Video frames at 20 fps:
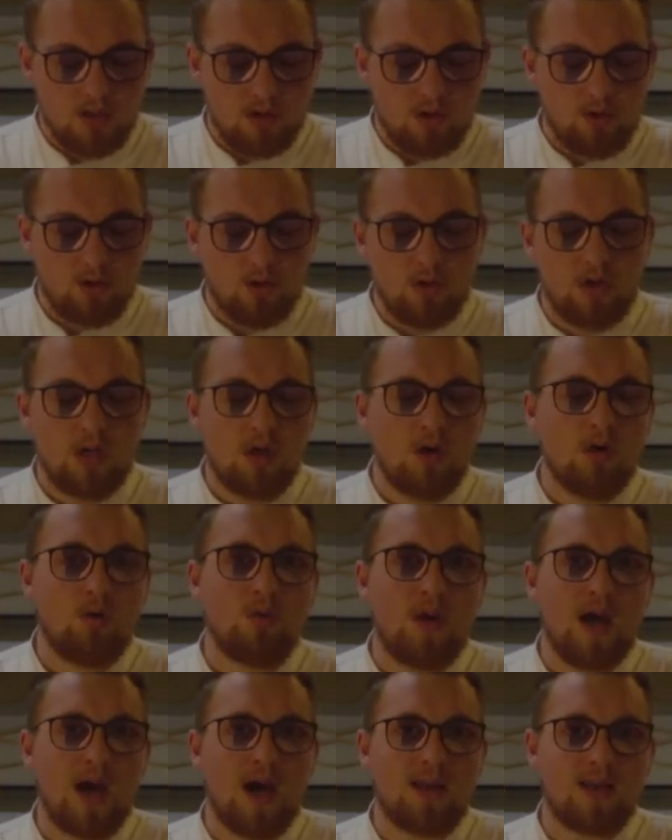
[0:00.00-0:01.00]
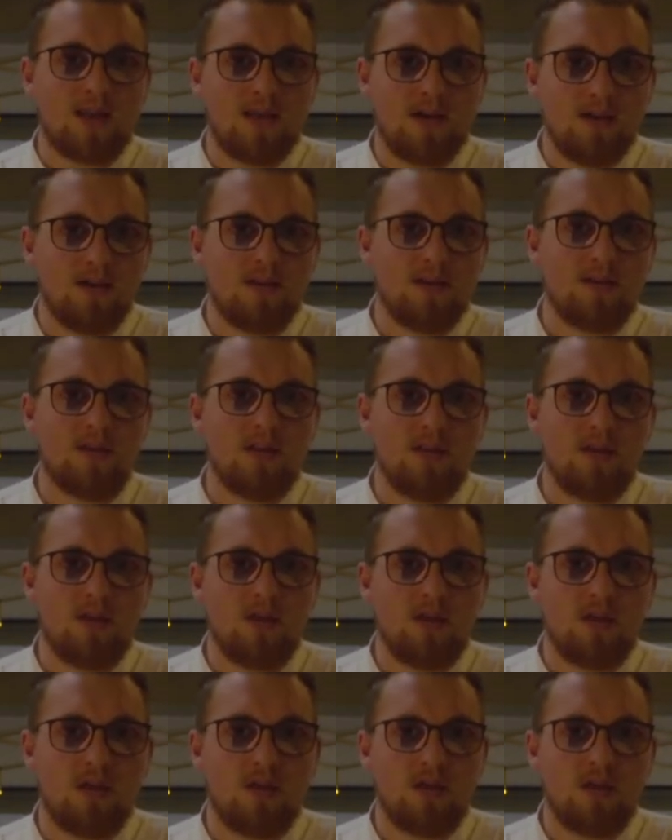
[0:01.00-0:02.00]
con un'aria
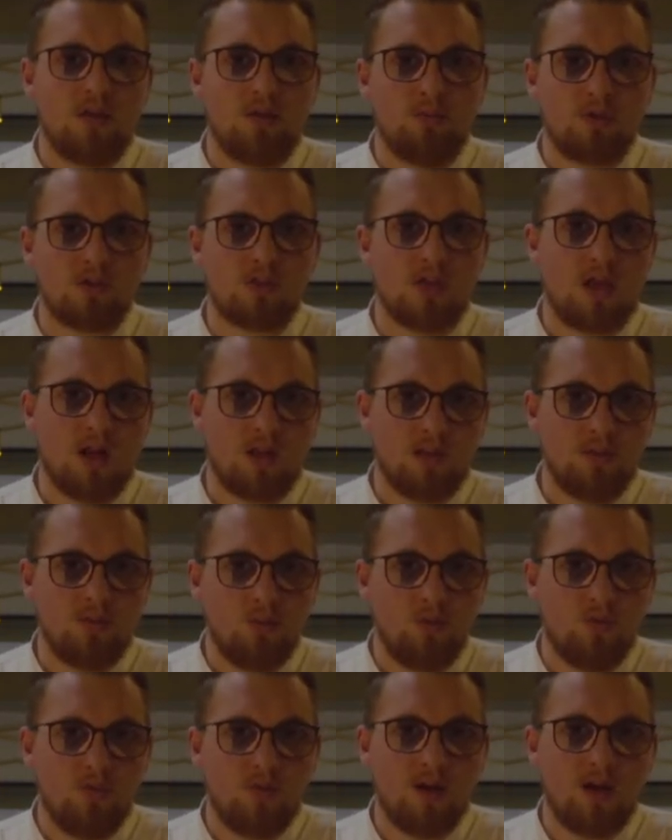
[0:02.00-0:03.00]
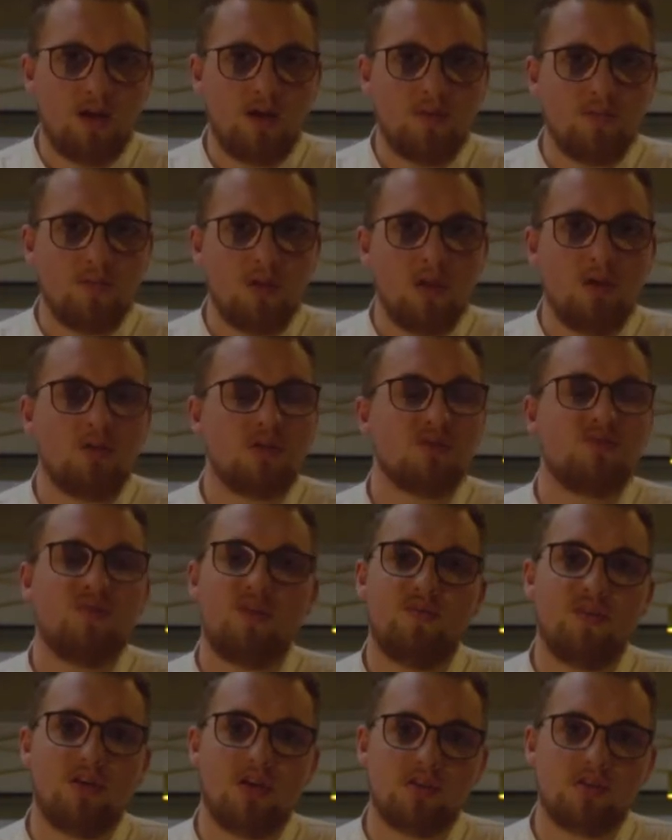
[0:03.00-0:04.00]
di mozzarella di bufala e una
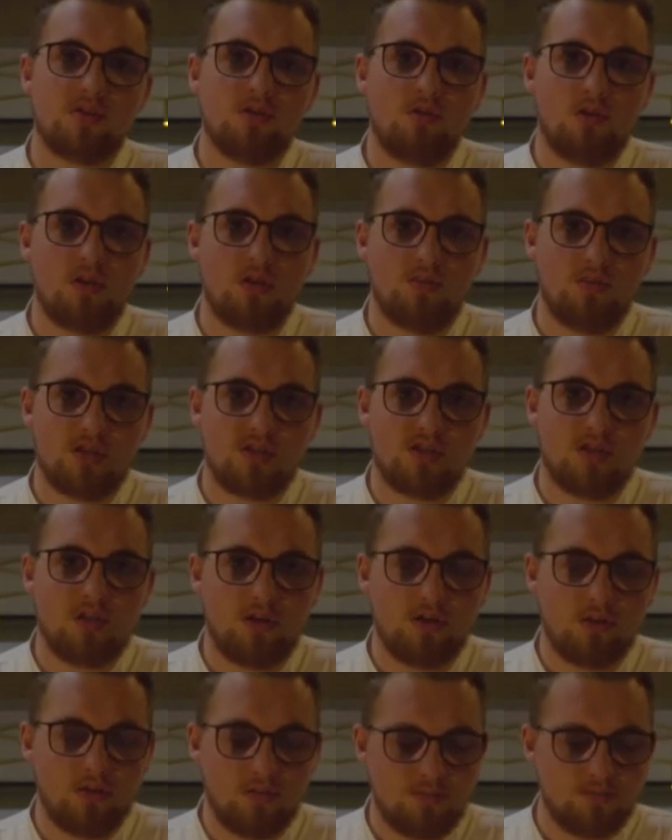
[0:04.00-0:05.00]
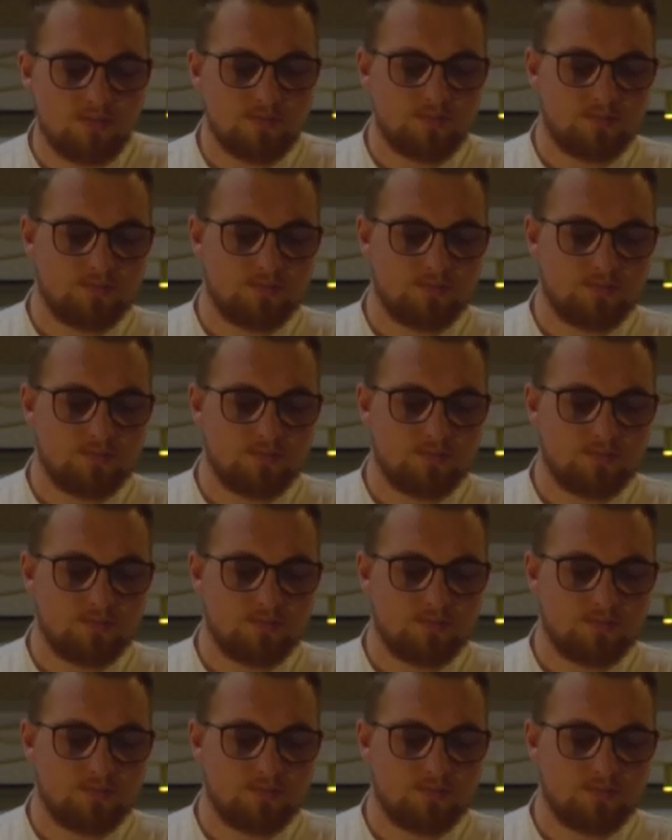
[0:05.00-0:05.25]
sferificazione di basilico.